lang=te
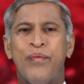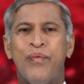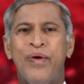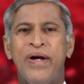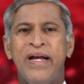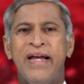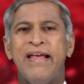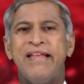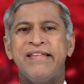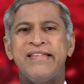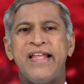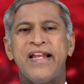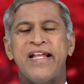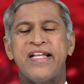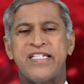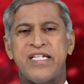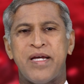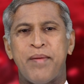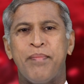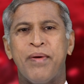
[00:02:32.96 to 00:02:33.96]

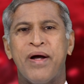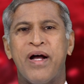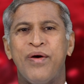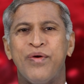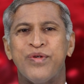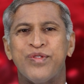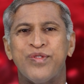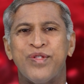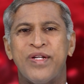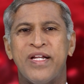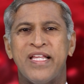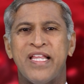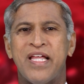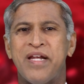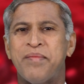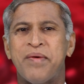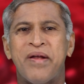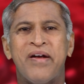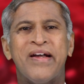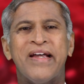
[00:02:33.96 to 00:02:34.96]
వండేసరికి చప్పగా
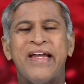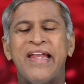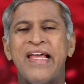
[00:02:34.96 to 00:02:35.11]
వస్తున్నదని మనం